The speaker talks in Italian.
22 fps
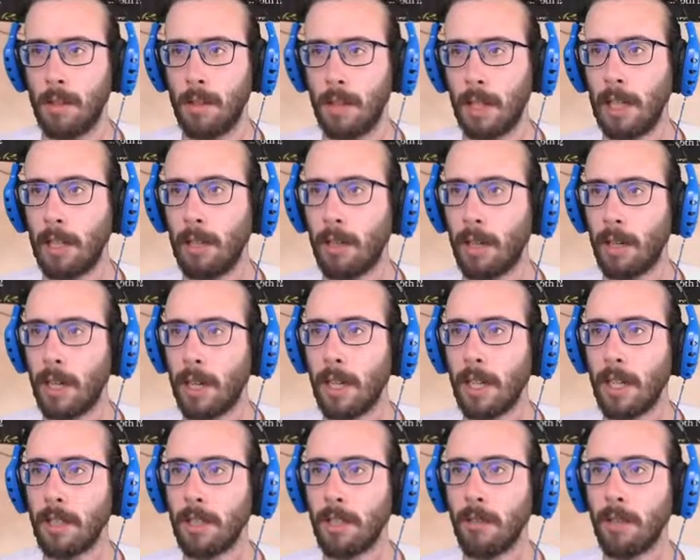Allora,
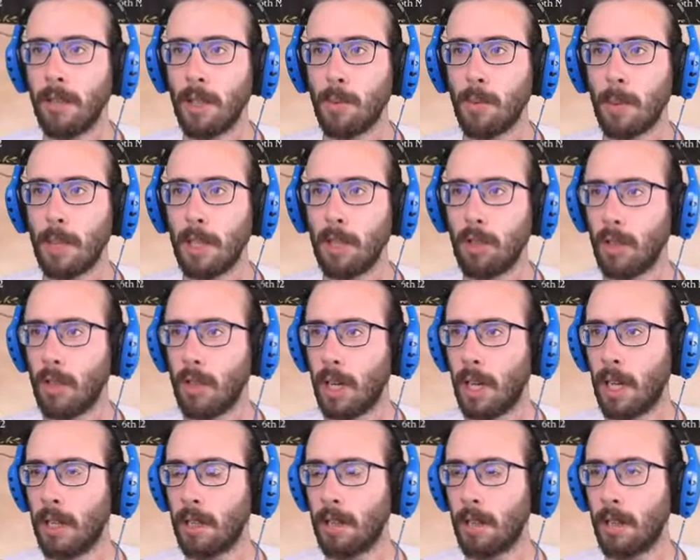l'aggressive expansion è
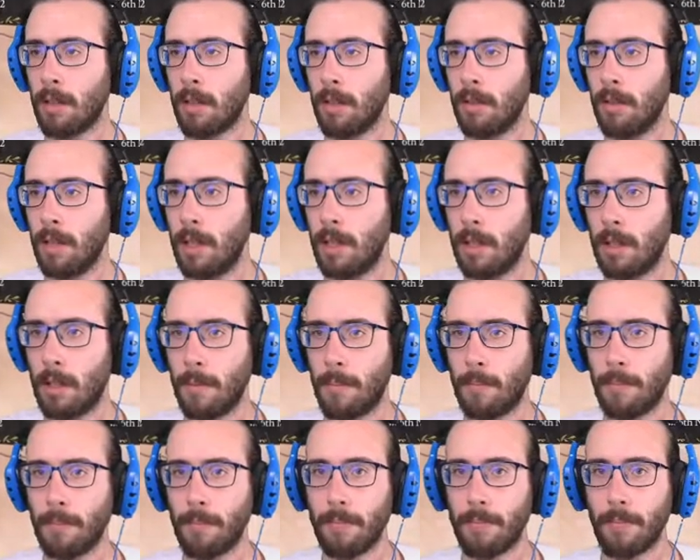andata via.
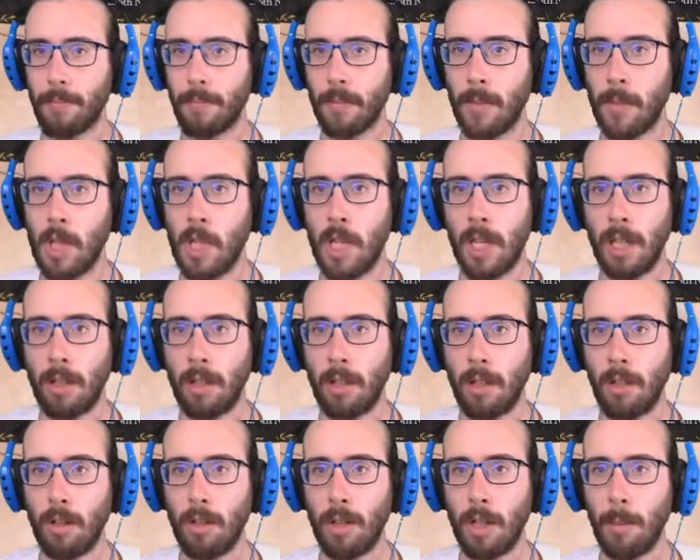Gente,
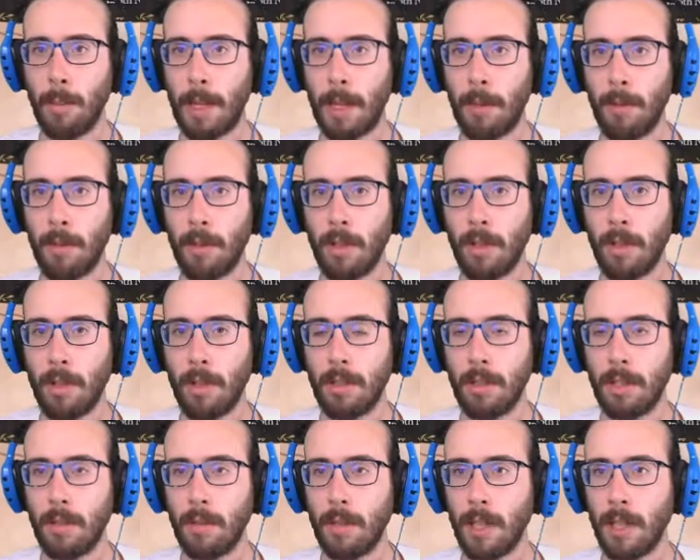non ne abbiamo
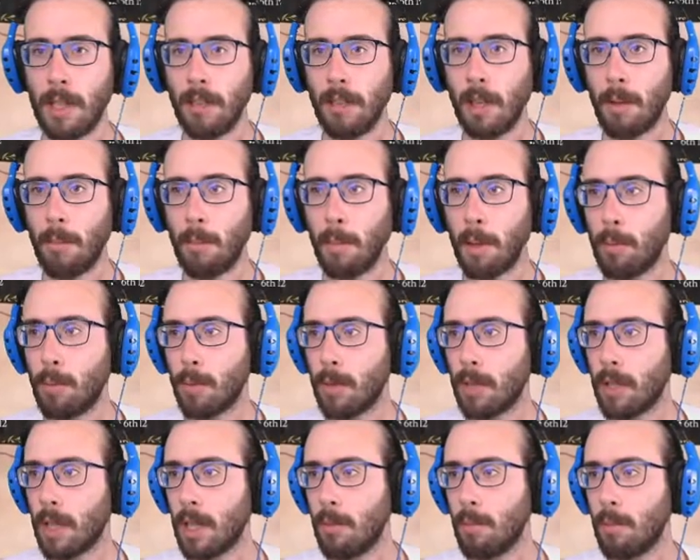tantissime in realtà, però
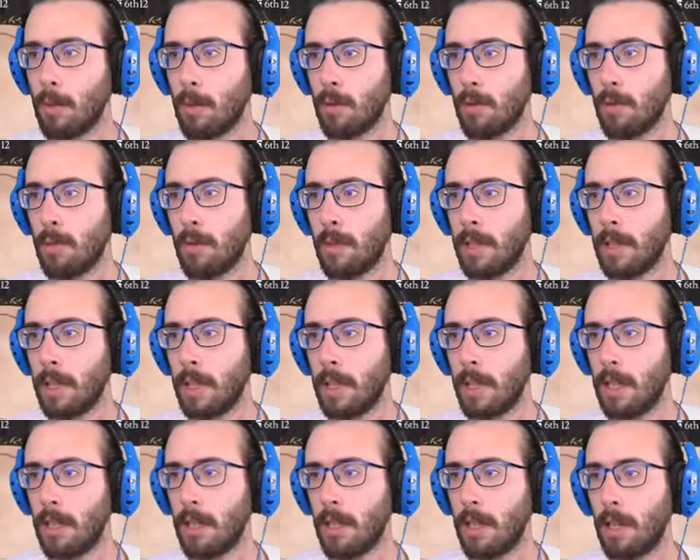potremmo
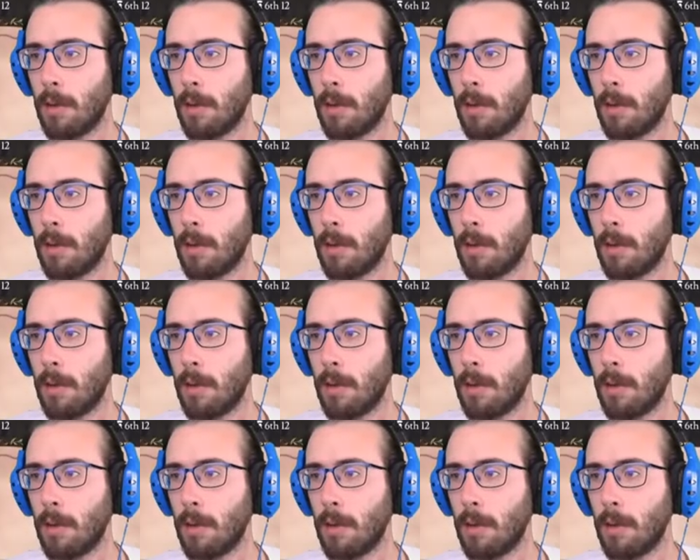vedere di